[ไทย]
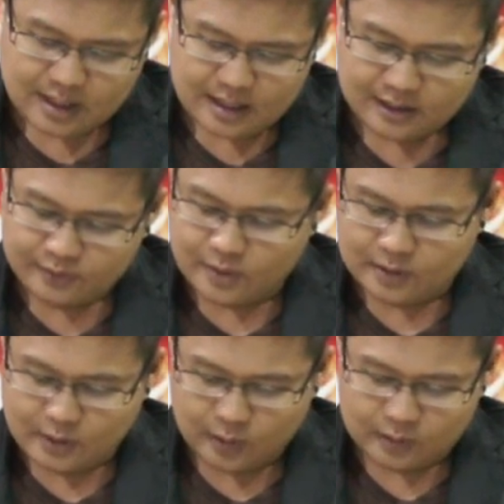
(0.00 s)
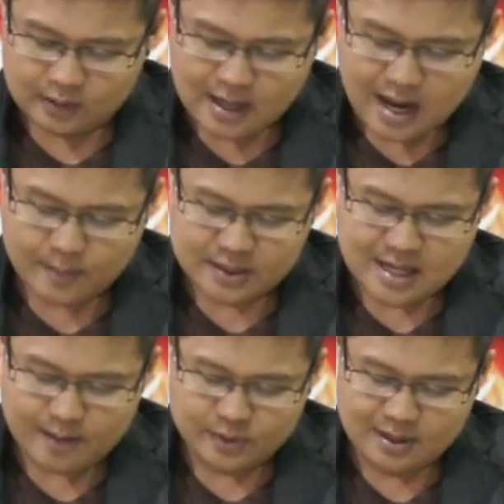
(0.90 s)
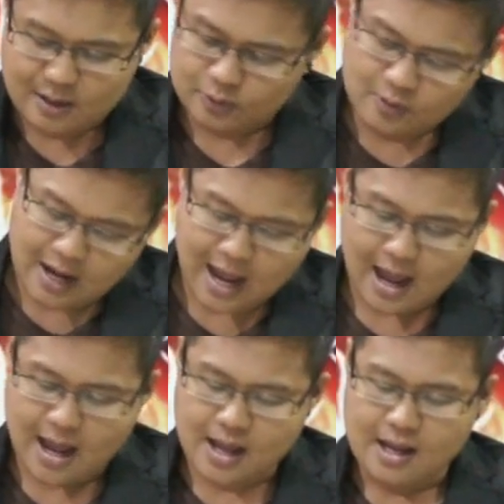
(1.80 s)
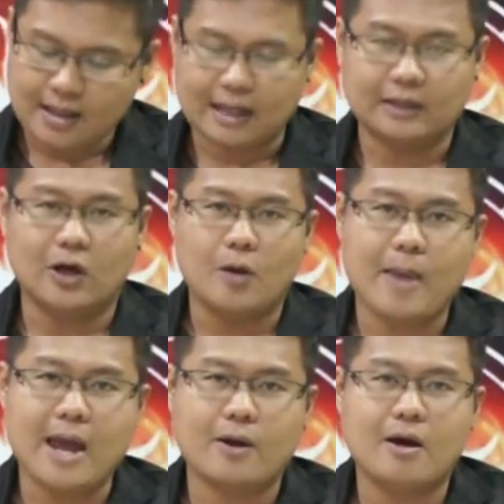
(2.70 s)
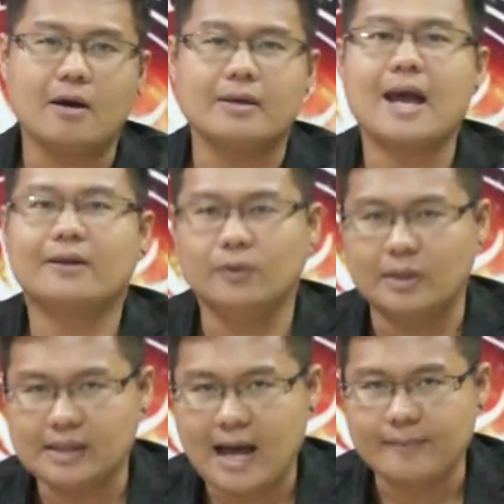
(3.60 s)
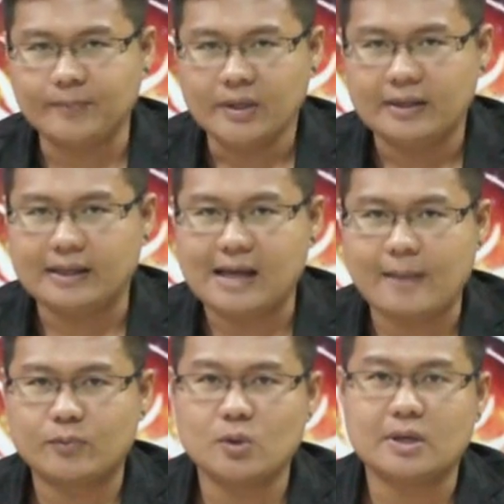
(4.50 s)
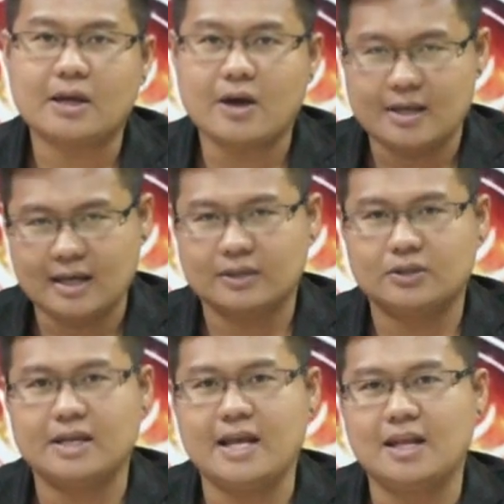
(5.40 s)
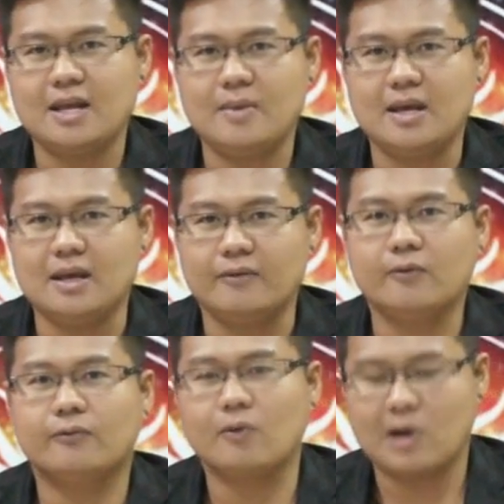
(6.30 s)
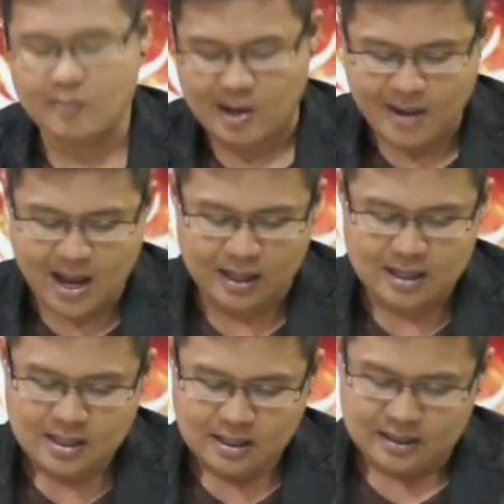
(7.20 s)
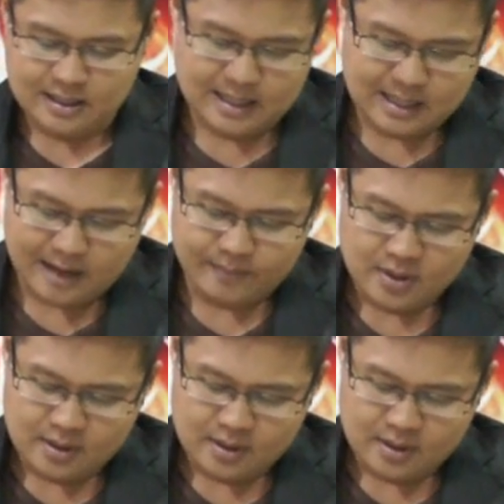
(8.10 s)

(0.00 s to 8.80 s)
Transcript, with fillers: แต่ในส่วนของงานประจำที่เราต้องหากันต่อไปก็แยกส่วนกันนะครับ ช่วงนี้ก็ยังดีที่มีฟุกๆเข้ามาบ้างนะครับ